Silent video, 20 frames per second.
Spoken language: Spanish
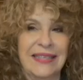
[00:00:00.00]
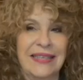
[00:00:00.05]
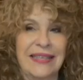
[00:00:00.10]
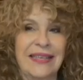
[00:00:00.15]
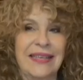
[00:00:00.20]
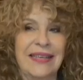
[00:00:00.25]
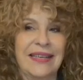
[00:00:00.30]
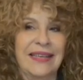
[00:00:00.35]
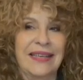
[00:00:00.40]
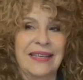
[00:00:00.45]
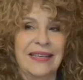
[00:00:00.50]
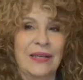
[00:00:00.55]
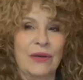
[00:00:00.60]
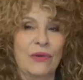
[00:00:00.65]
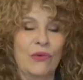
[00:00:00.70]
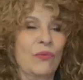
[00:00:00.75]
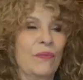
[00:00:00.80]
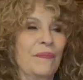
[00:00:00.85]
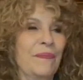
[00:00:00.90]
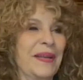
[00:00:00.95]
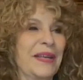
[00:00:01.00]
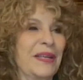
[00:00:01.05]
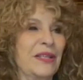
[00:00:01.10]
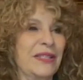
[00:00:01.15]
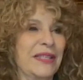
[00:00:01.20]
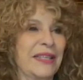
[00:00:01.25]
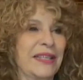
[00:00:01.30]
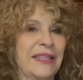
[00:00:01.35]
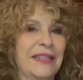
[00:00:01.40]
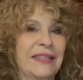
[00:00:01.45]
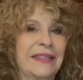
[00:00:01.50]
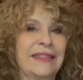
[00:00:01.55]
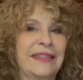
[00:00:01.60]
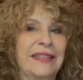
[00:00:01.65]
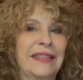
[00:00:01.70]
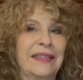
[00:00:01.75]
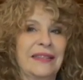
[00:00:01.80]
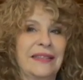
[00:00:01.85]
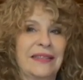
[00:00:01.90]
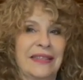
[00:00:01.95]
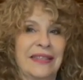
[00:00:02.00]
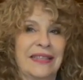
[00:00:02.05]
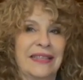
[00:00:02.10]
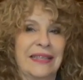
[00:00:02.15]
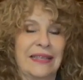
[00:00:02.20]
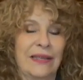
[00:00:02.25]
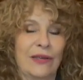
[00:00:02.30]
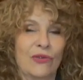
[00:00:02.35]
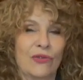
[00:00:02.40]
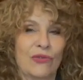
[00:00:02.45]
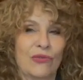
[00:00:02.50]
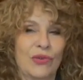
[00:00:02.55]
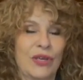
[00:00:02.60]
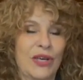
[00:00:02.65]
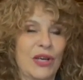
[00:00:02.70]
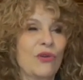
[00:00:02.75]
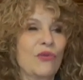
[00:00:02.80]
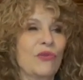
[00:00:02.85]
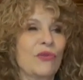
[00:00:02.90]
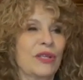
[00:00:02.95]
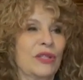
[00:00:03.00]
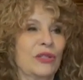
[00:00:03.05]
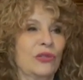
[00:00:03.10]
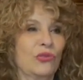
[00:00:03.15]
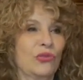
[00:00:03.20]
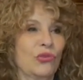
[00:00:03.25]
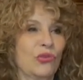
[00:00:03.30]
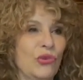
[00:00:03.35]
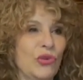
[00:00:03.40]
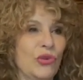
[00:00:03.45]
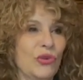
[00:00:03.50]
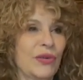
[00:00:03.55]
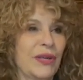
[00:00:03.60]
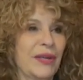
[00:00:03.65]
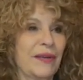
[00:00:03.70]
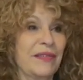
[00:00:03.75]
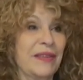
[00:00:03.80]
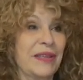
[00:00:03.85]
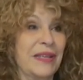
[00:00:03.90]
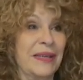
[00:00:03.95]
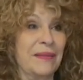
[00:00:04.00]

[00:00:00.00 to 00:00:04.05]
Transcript: Eh, un presidente con una juventud y una,